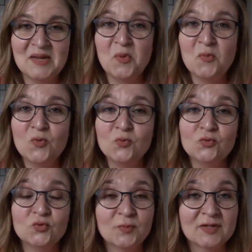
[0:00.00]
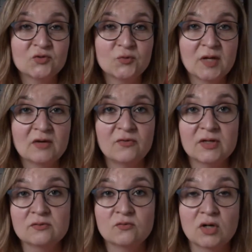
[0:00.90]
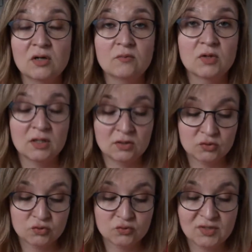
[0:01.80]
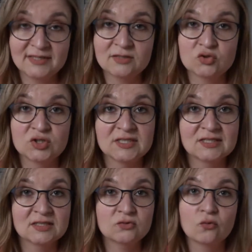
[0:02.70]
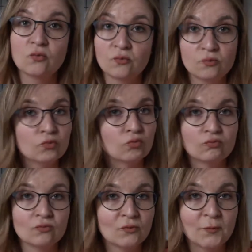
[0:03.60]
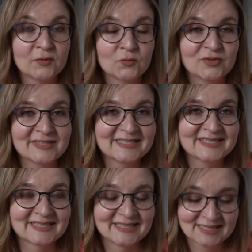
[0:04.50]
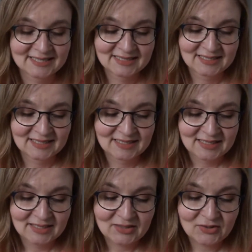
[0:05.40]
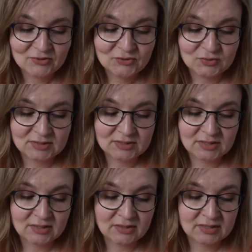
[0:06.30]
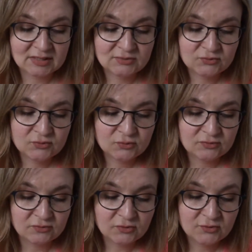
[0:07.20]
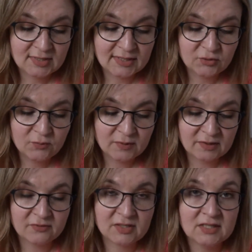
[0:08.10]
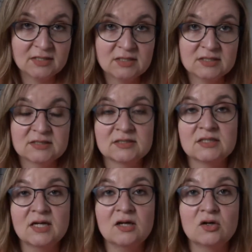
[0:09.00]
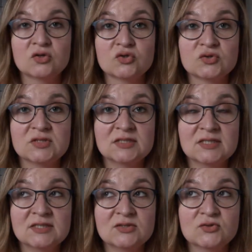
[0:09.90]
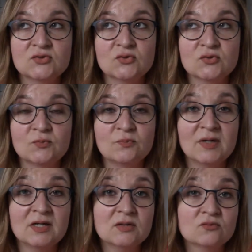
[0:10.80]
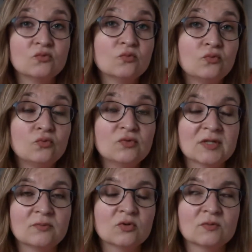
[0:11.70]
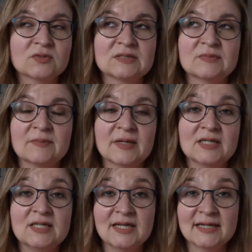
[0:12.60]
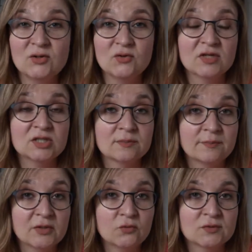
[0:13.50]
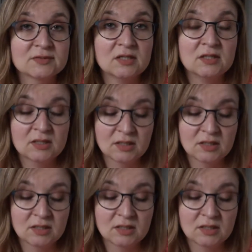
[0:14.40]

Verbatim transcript: les pamplemousses je suis pas super fan voilà après il à dire que je les déteste non pas non plus exagéré Ensuite, question suivante, légumes préférés et détestés. Alors, je déteste pas non plus, ça dépend comment c'est préparé. Les haricots verts, j'aime pas trop ça.